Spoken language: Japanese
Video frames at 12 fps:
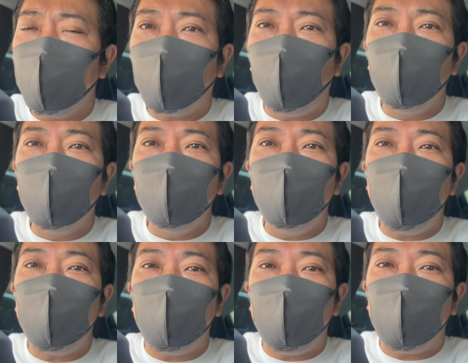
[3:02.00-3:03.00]
この
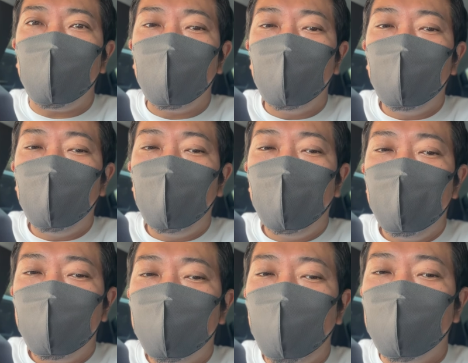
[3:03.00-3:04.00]
上に
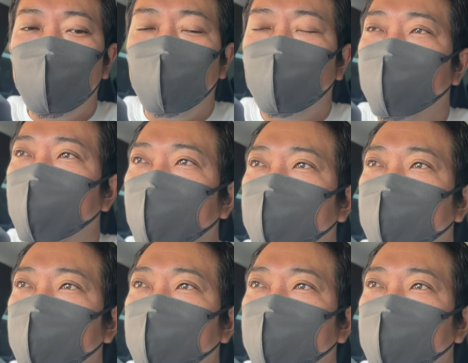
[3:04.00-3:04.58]
三角を書